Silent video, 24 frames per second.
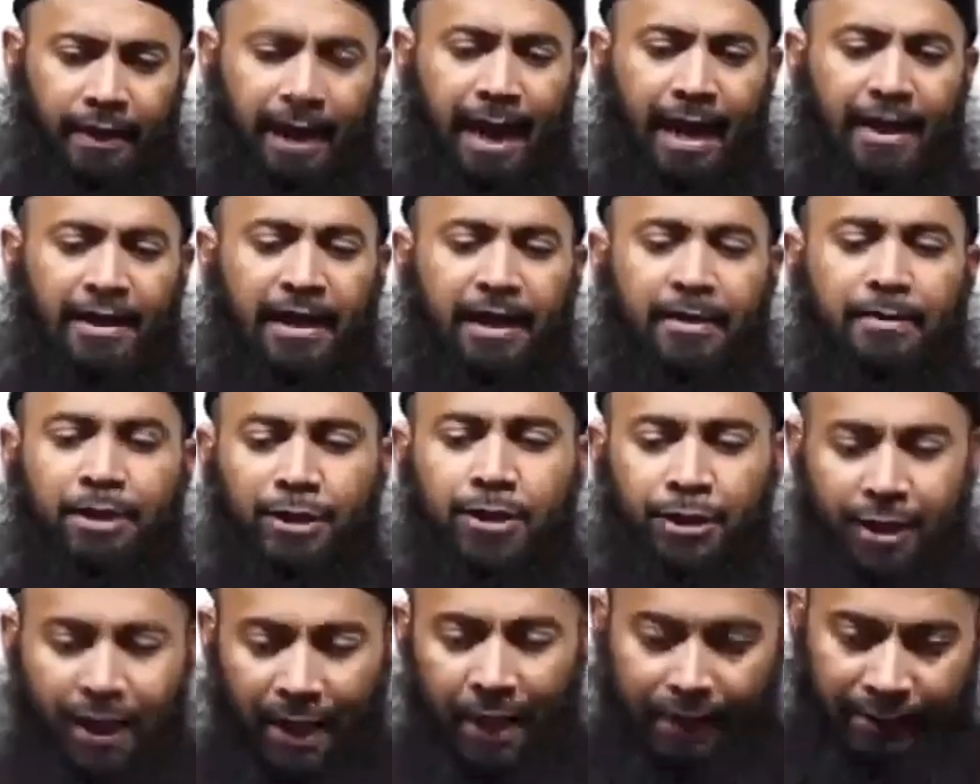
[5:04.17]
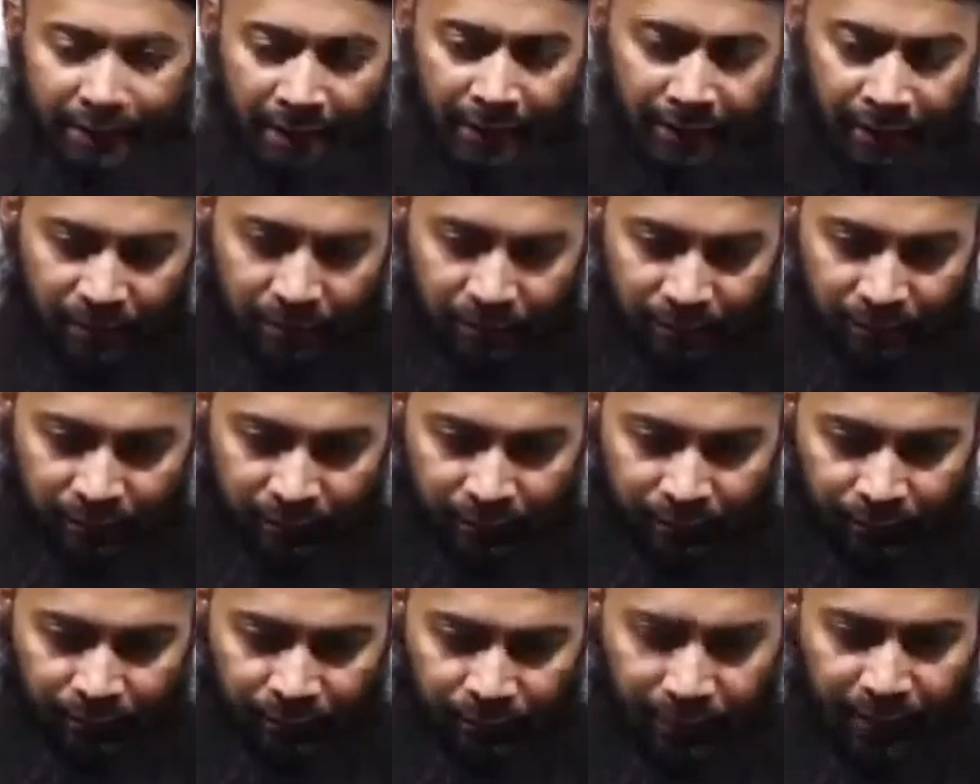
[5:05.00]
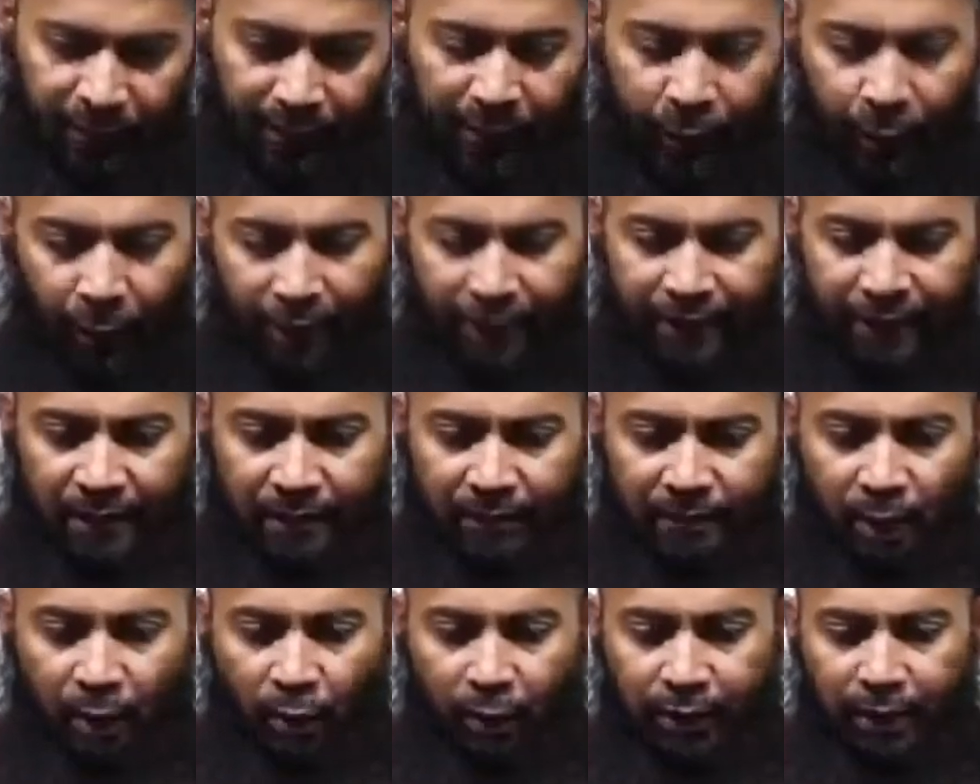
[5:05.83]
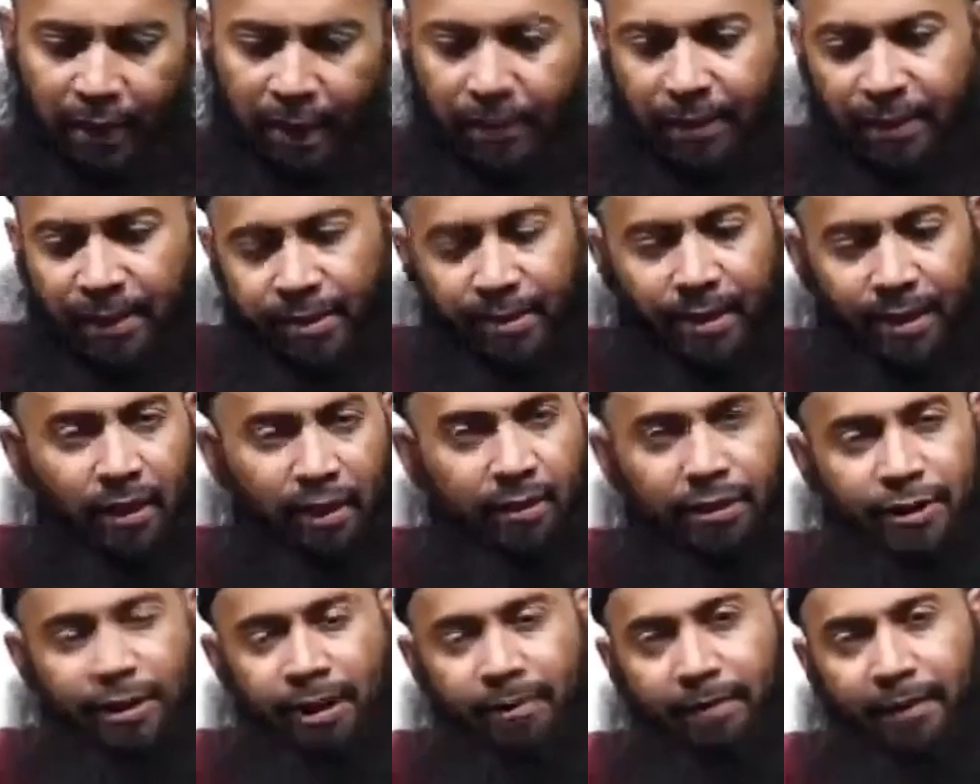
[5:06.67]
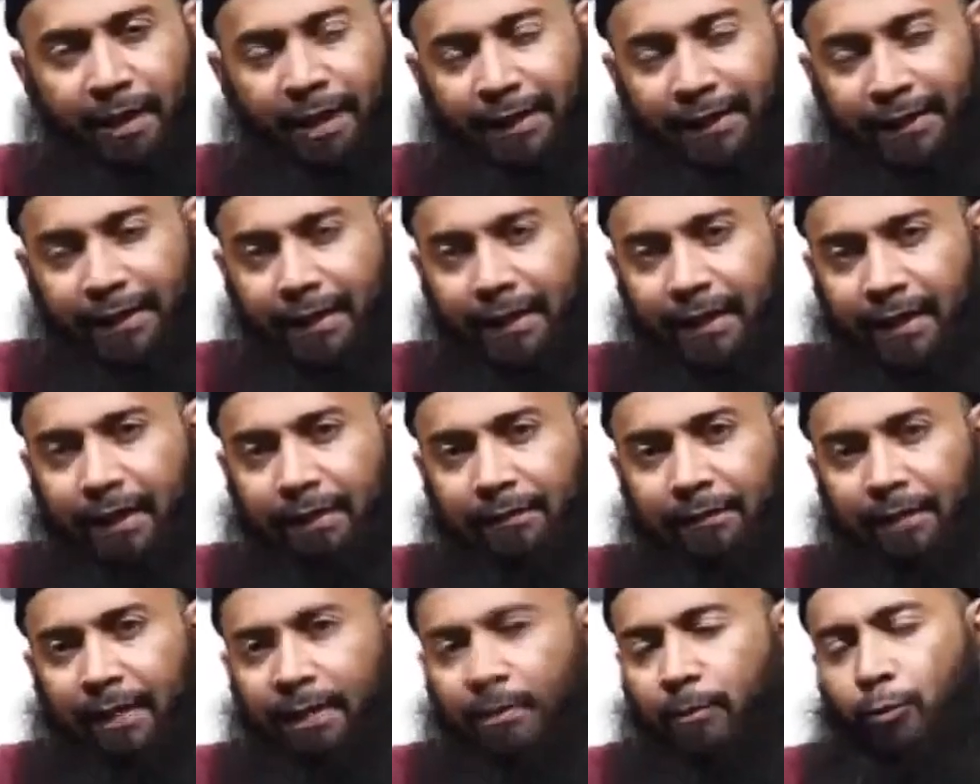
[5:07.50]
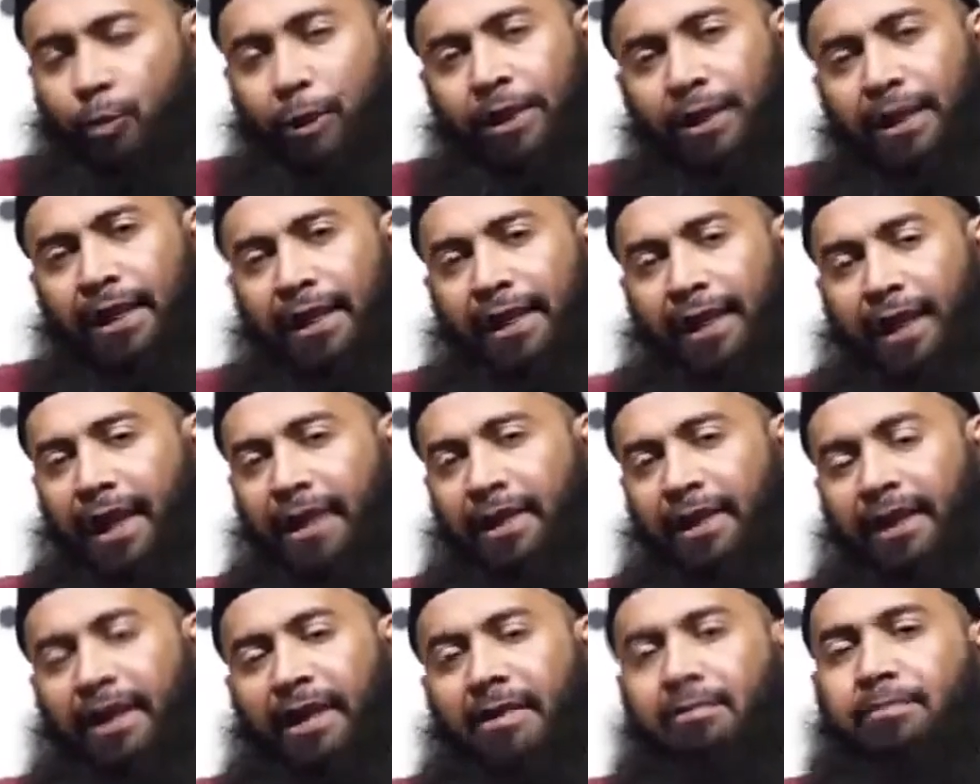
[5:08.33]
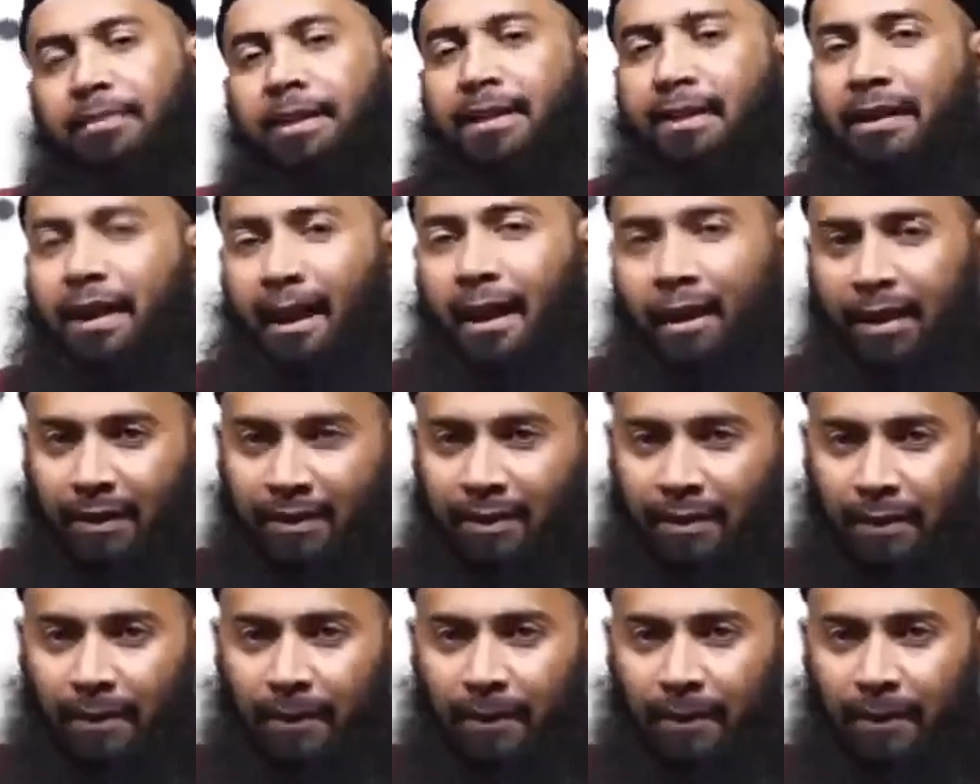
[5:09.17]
Yahya bin Ja'da meriwayatkan bahwa Nabi SAW mengatakan perempuan dinikahin karena empat hal.